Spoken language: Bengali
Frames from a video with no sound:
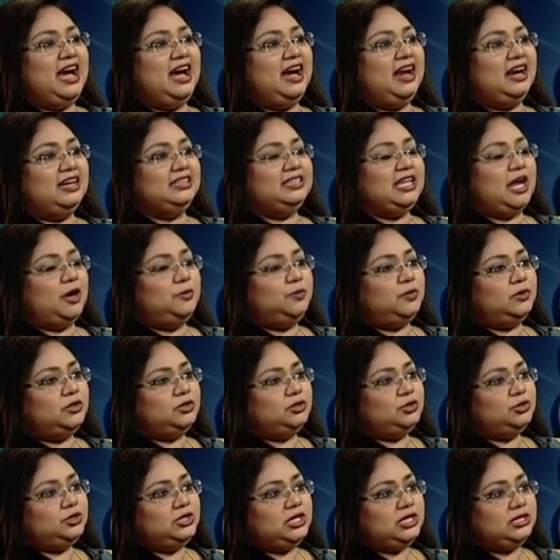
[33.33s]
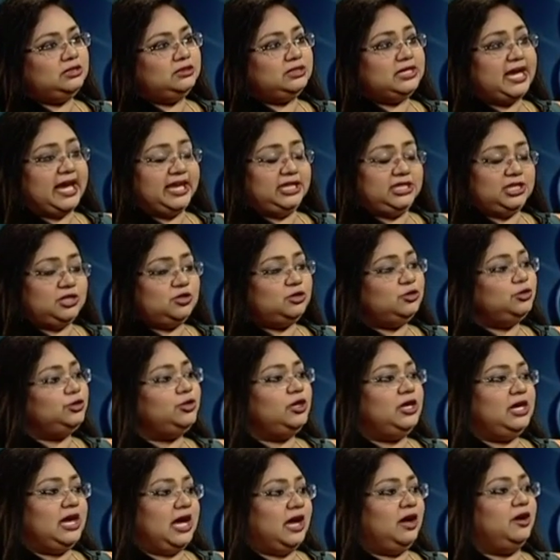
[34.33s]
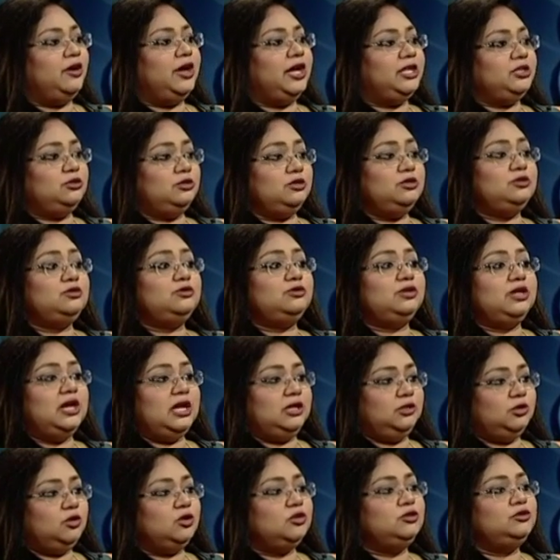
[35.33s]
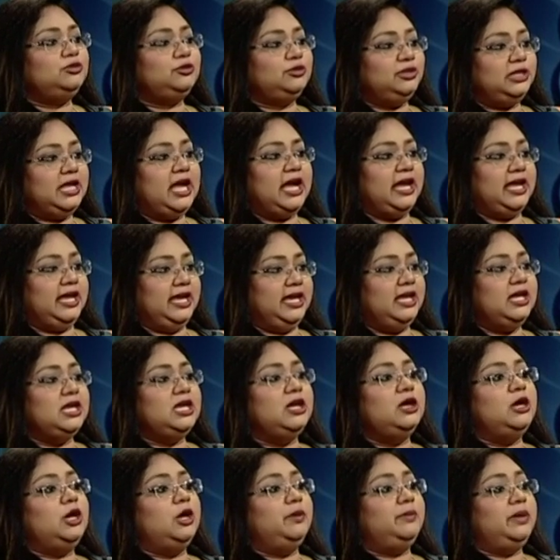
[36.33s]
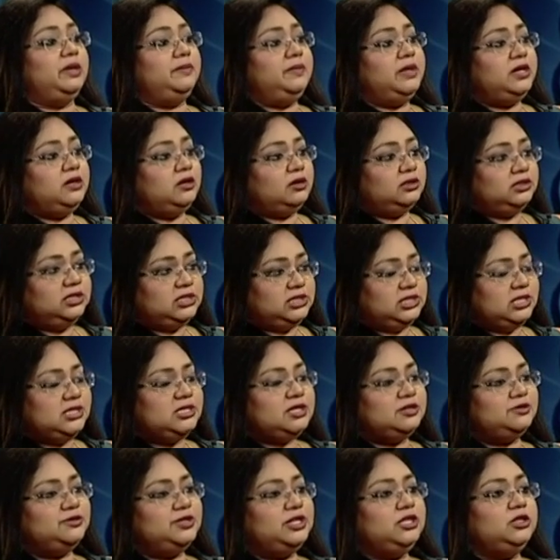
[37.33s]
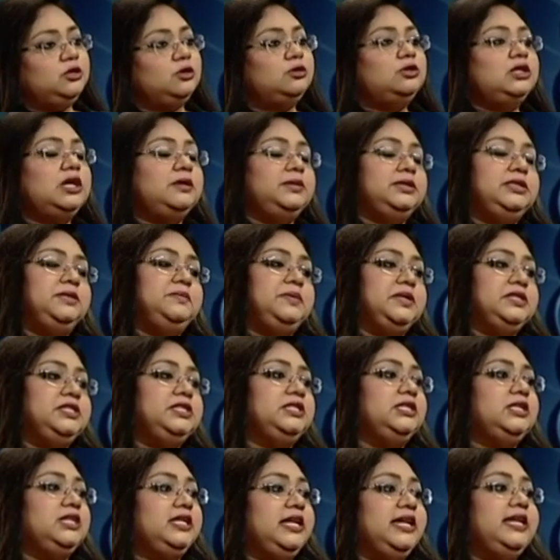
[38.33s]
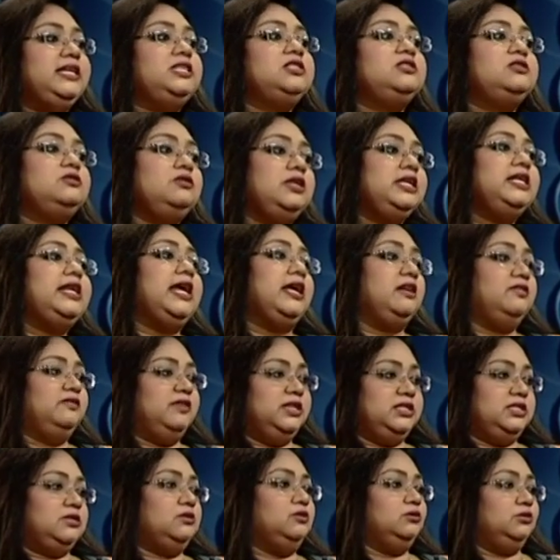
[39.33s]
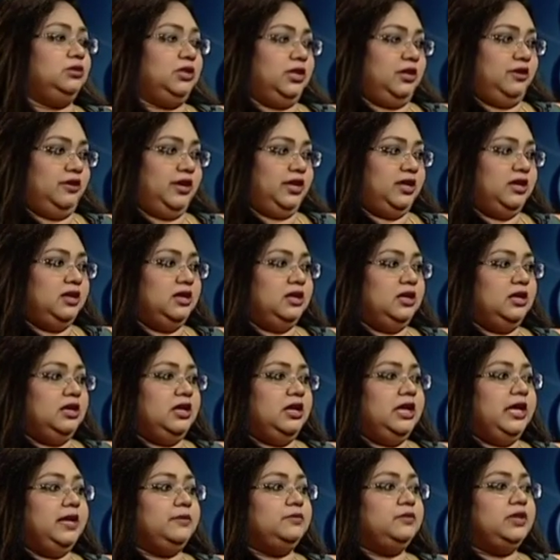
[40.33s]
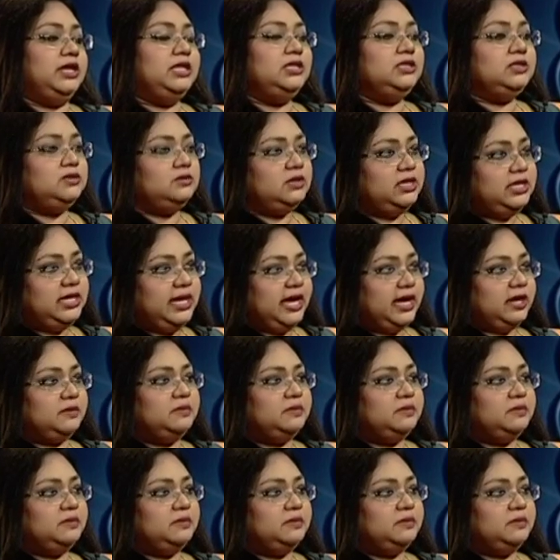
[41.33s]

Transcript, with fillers: আর তারপরে যদি ডায়েট কন্ট্রোল না হয় যদি সুগার আনকন্ট্রোল থাকে বেবির আচ্ছা। কথা চিন্তা করে তখন আমাদের পেশেন্টদেরকে ইনসুলিন অ্যাডভাইস করতে হয় আচ্ছা। এবং ইনসুলিনই